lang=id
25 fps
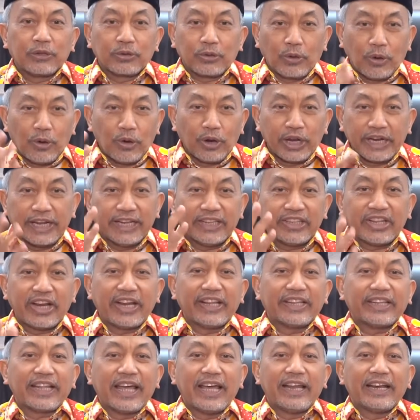Toreh
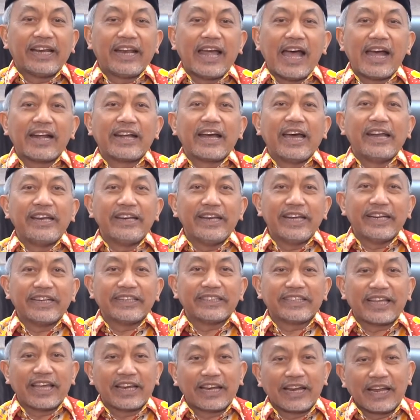tretan
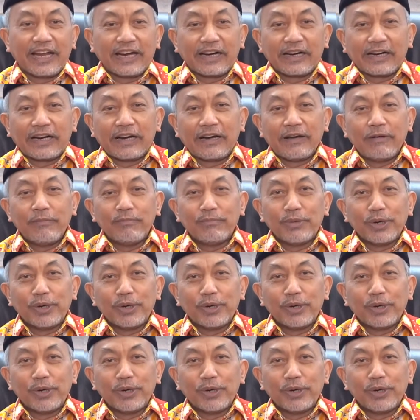agandeng tanang